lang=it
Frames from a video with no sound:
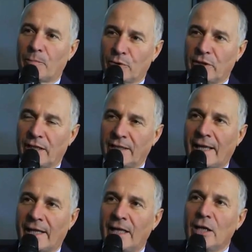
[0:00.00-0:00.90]
poter
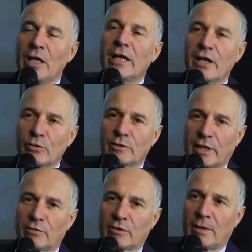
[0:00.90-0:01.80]
dare il
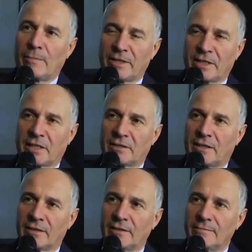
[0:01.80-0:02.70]
risultato che il Paese si attende.